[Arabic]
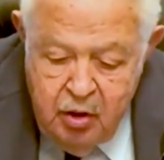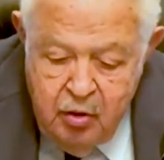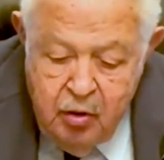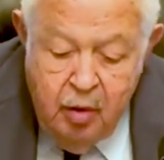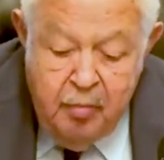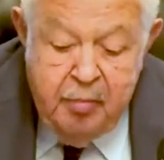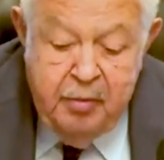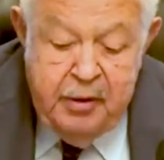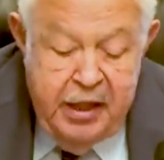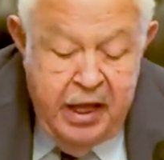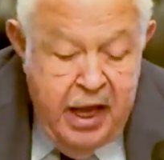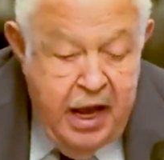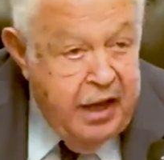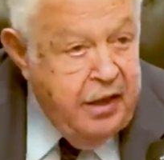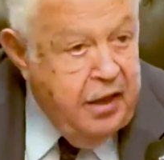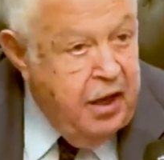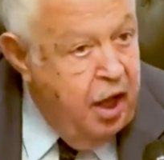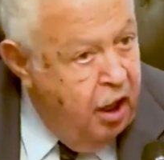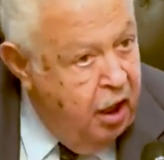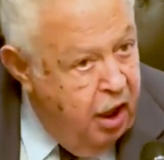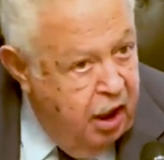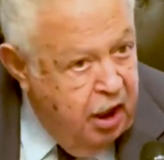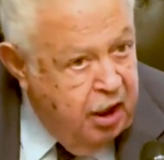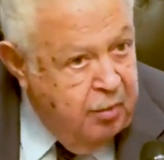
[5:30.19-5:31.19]

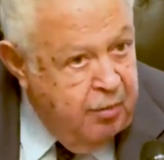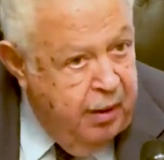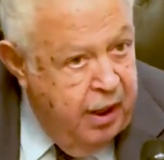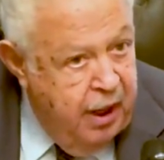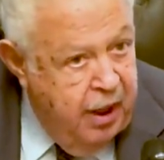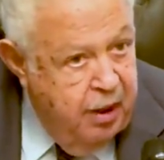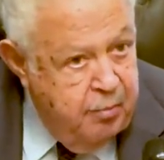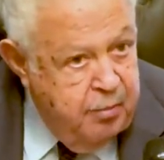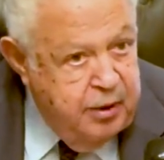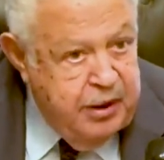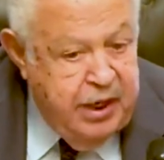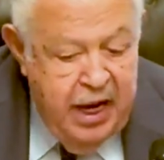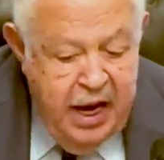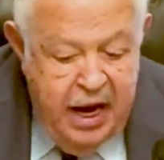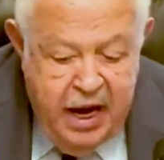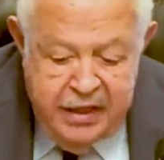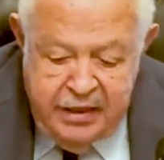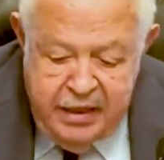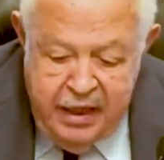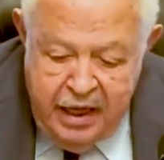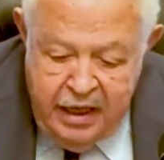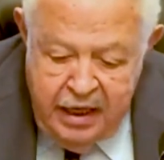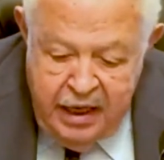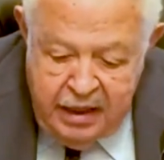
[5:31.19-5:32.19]
وبناء أقر بقى
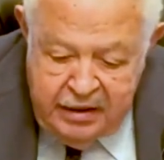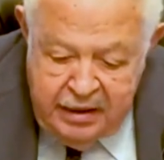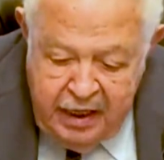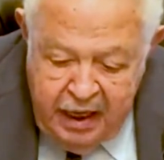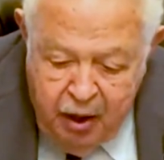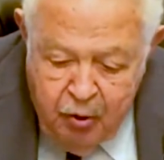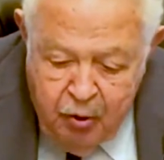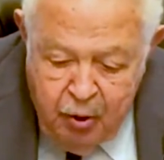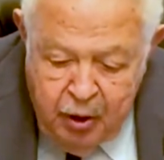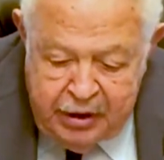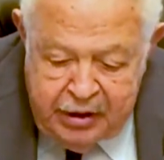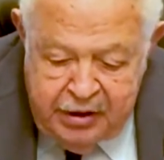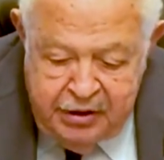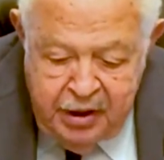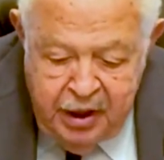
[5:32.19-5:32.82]
بناء على دعوة